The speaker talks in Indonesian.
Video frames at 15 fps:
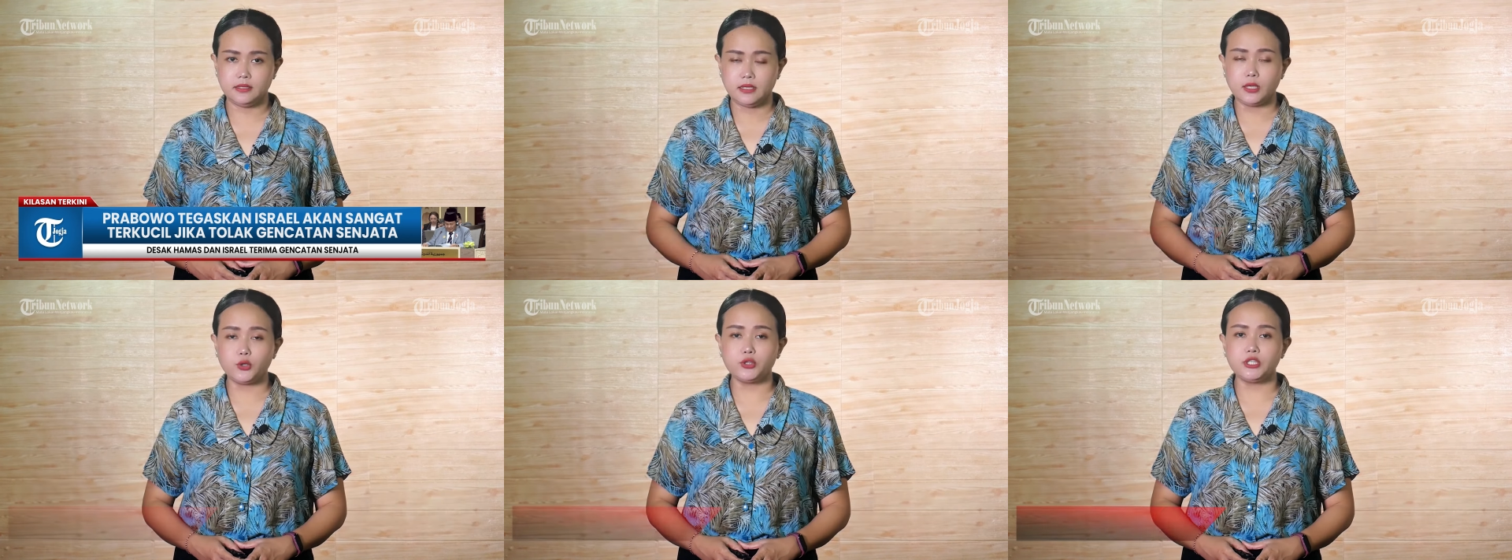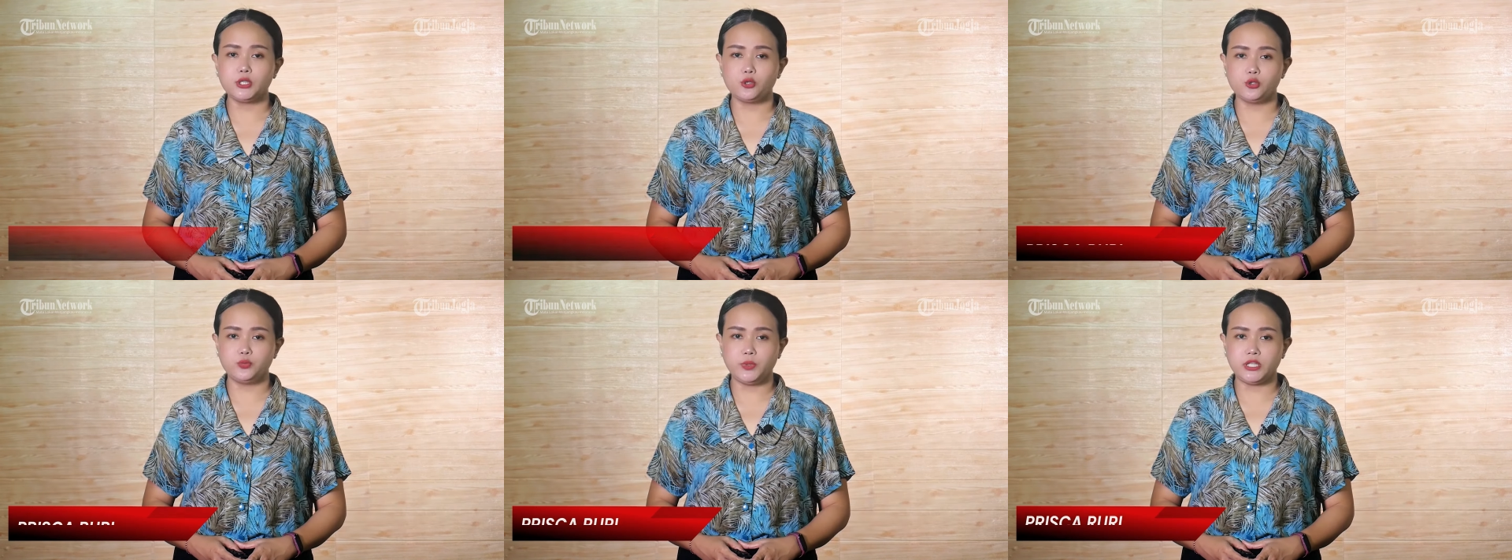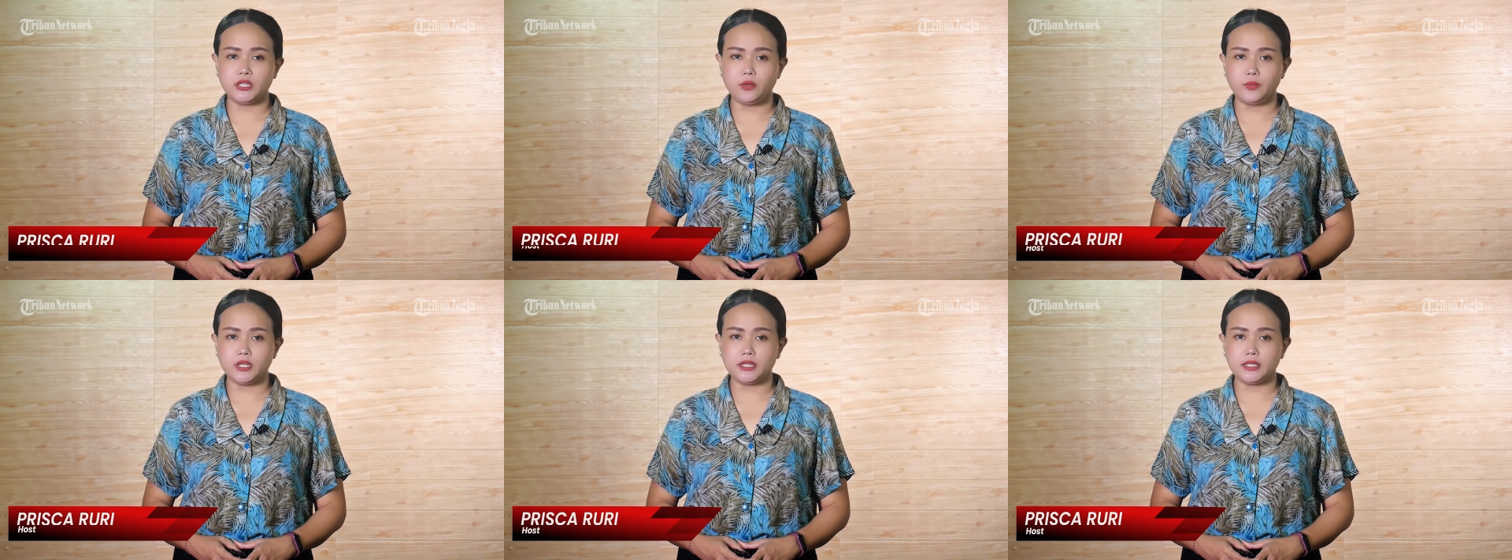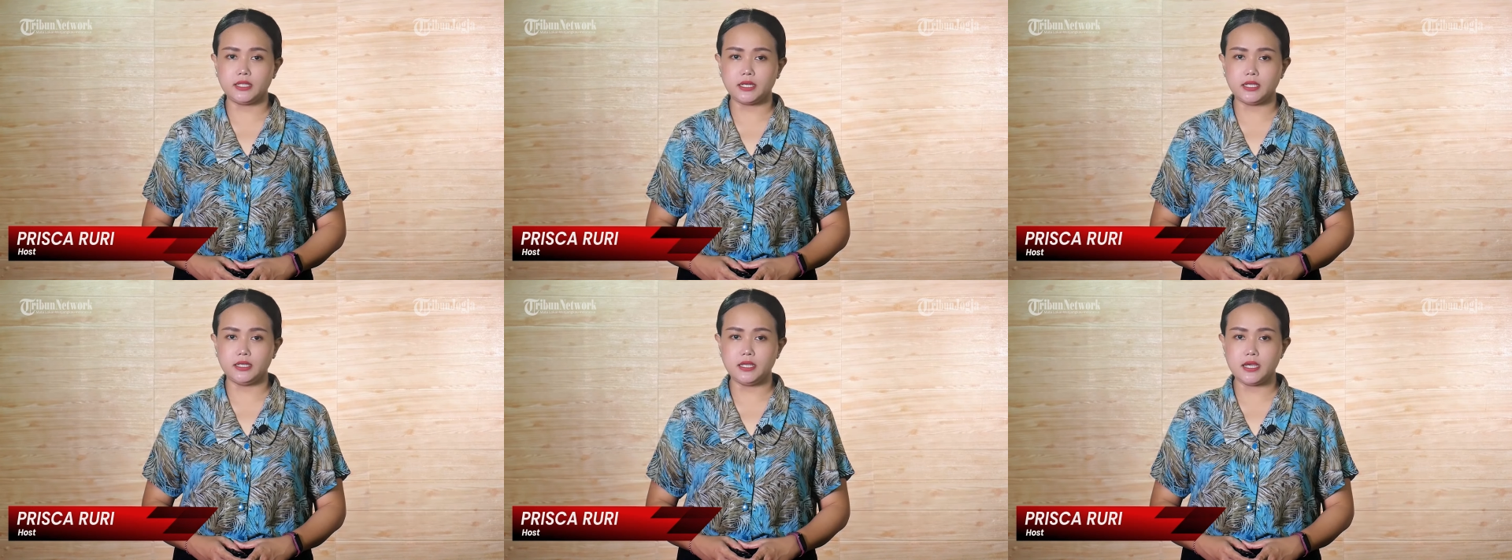Ikuti terus berita-berita
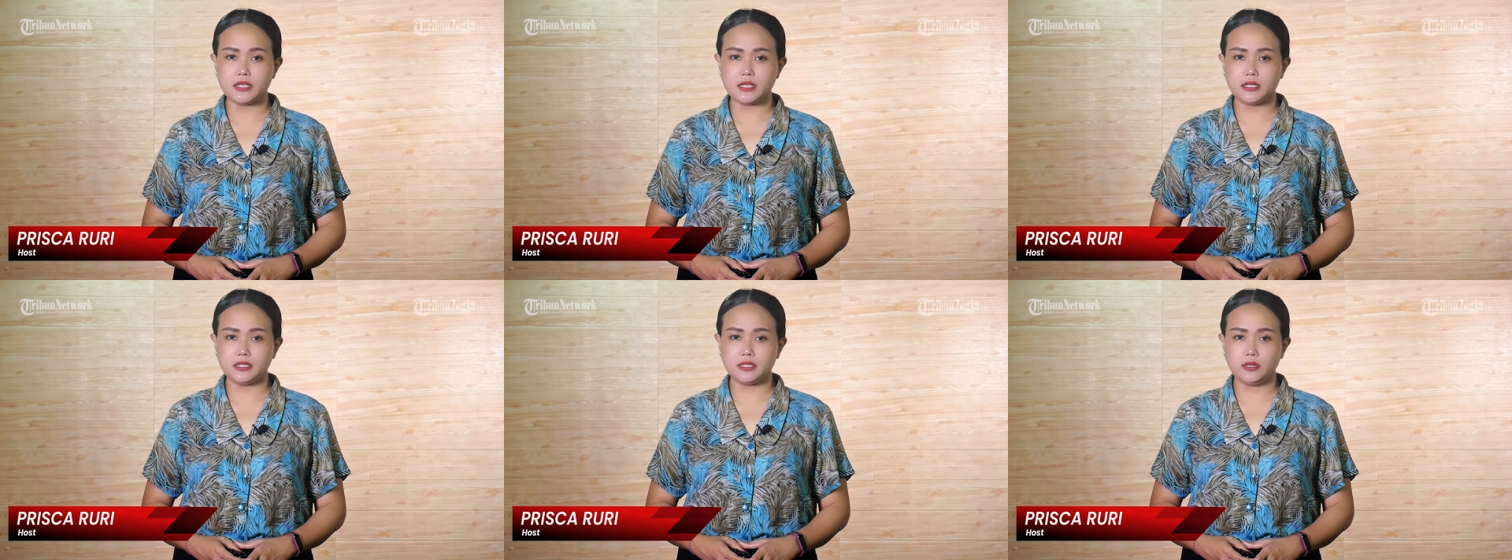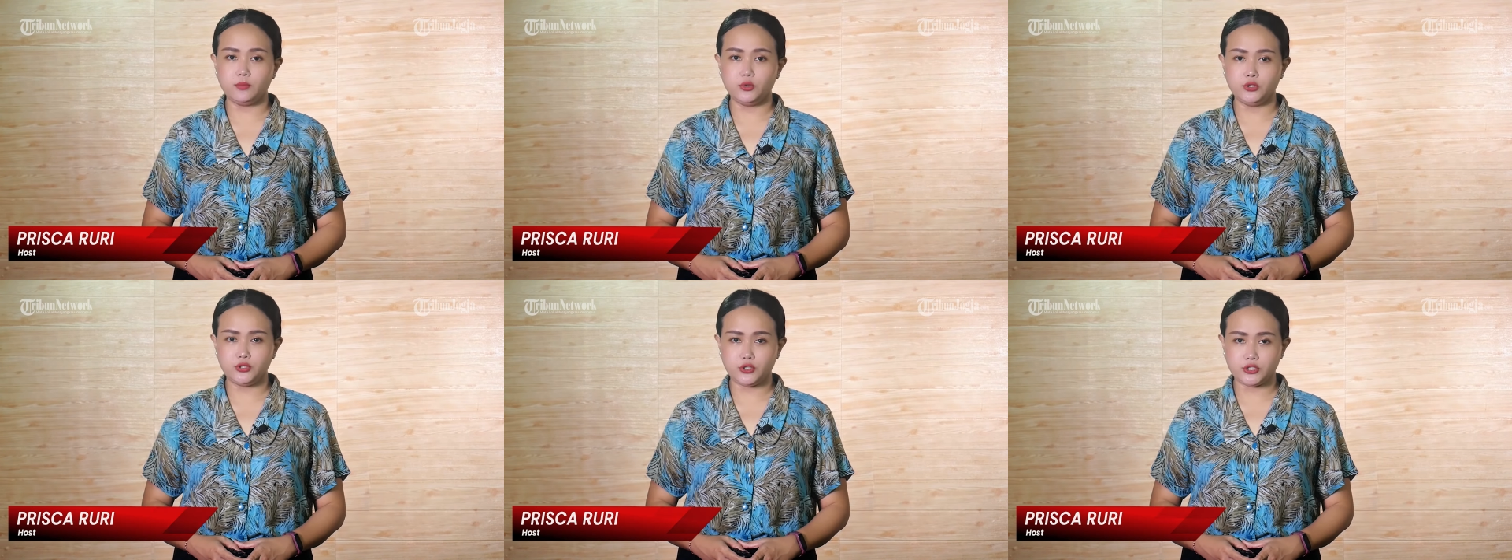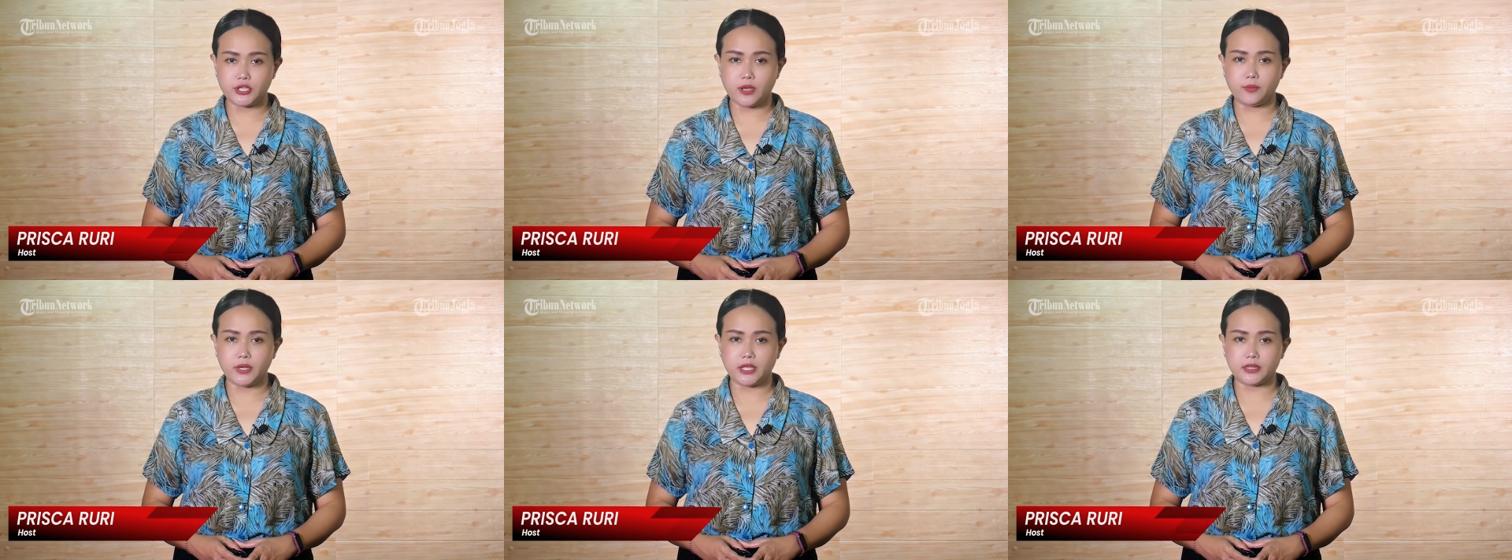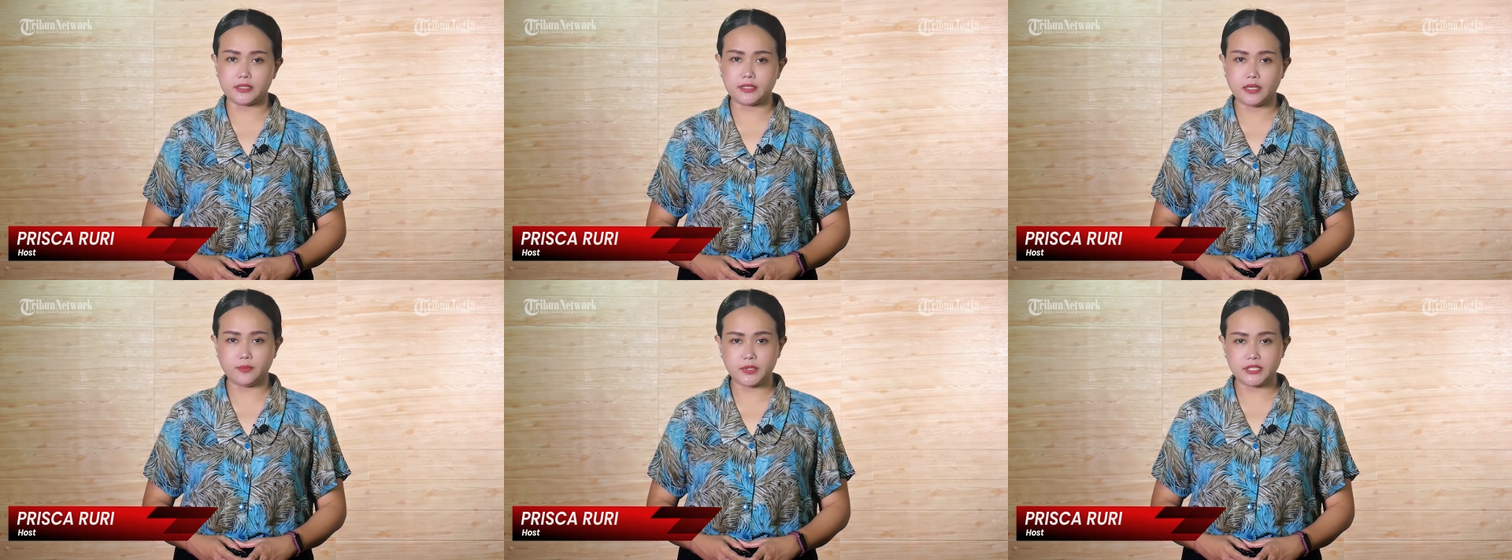terkini hanya di Tribun Jogja Update.
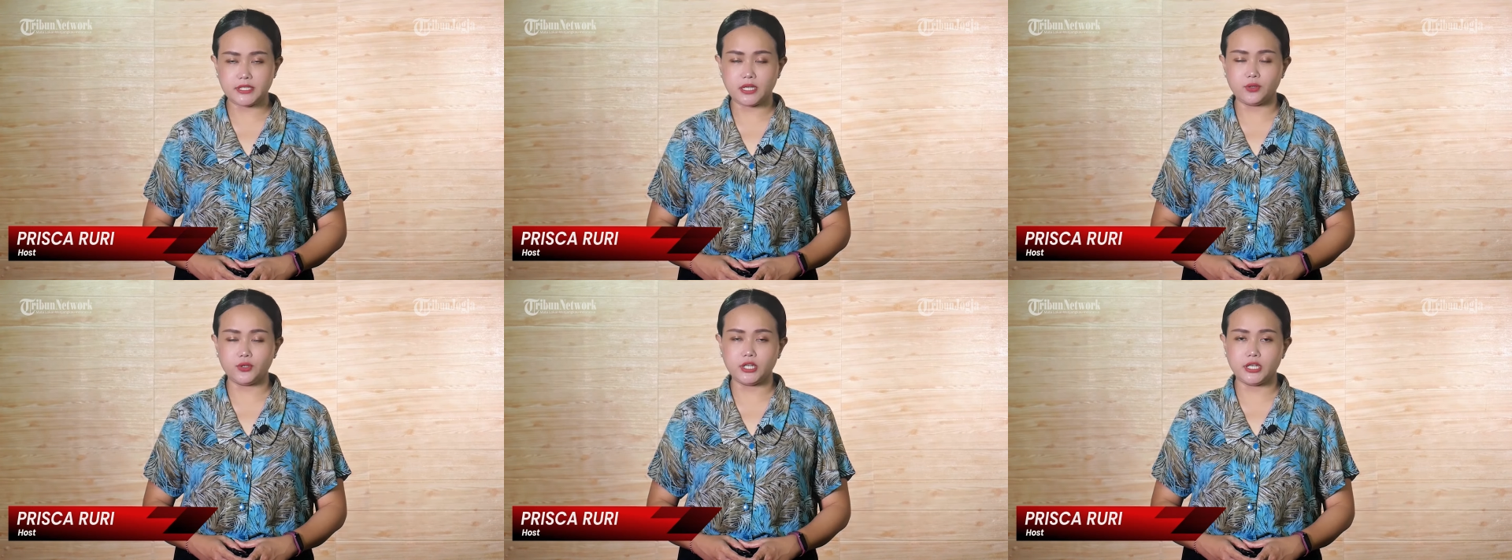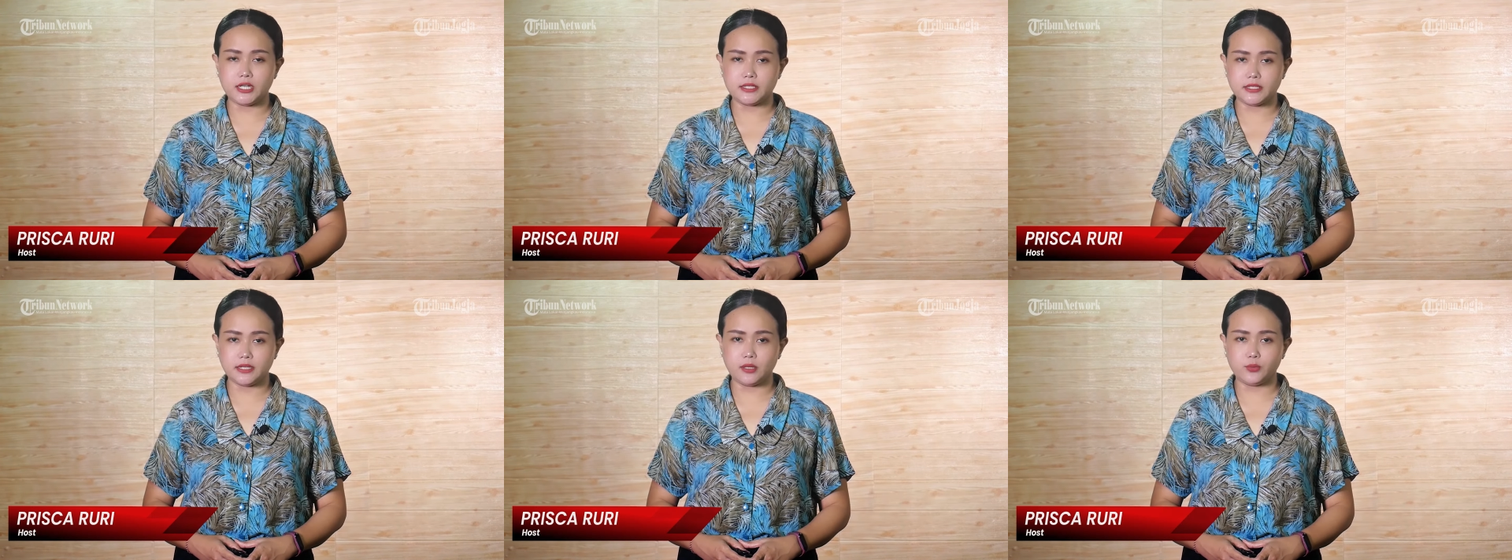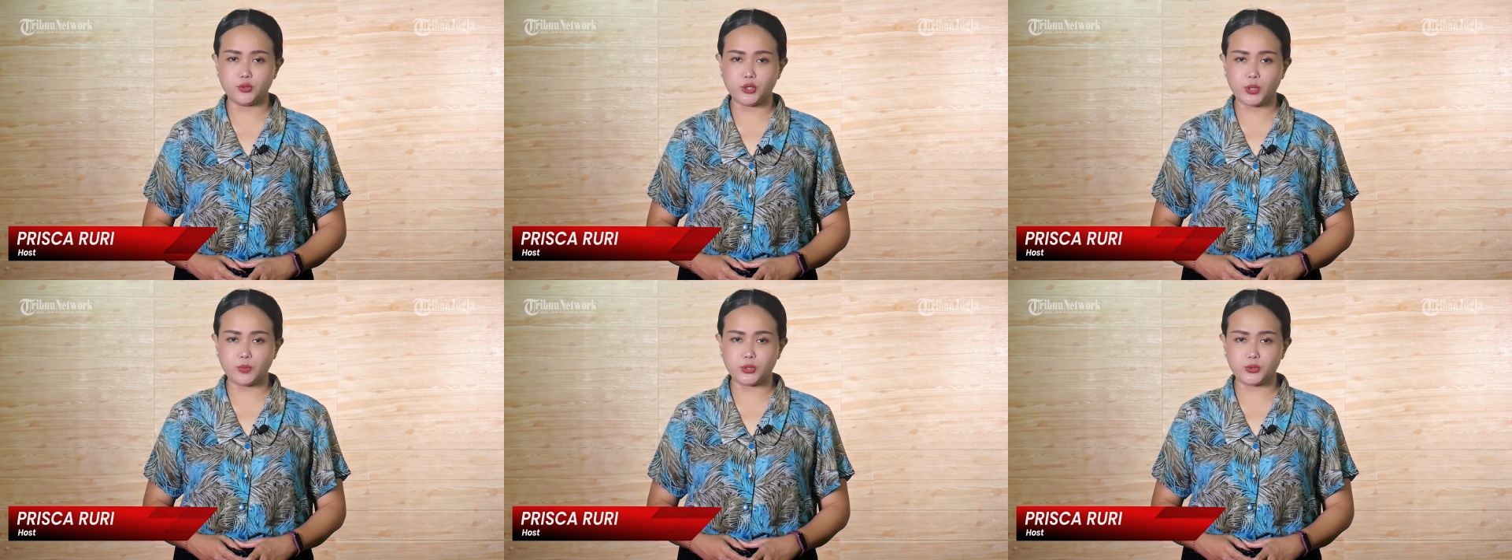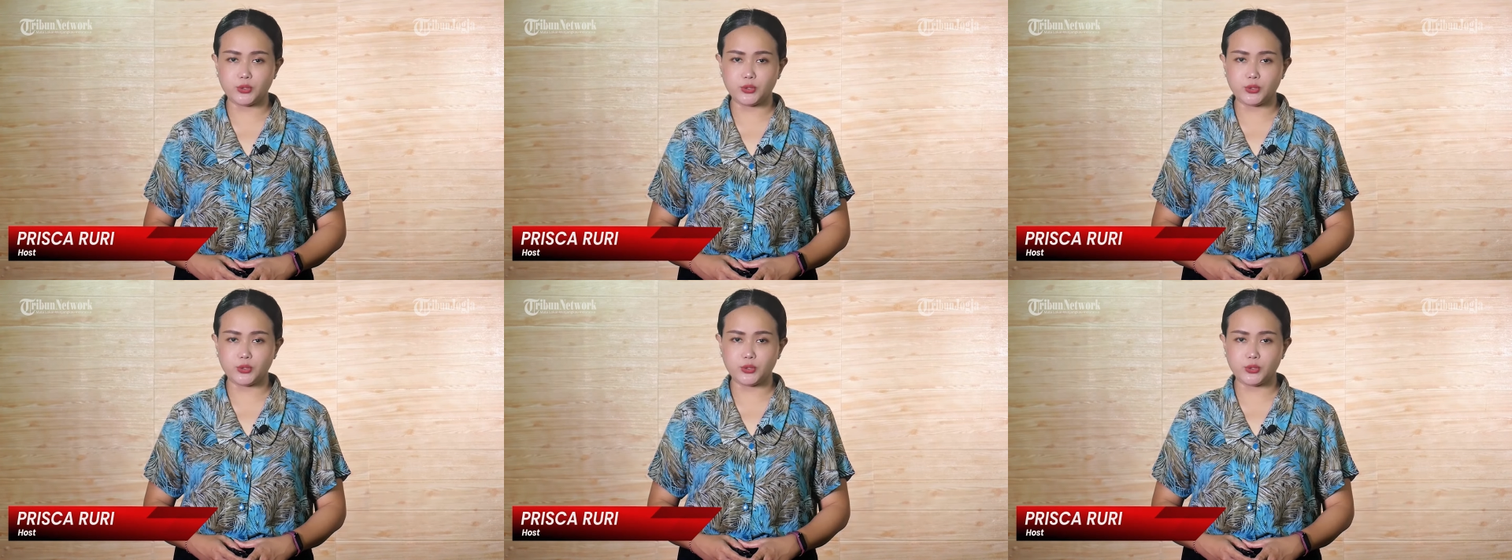Saya Priska Ruri dan segenap kru yang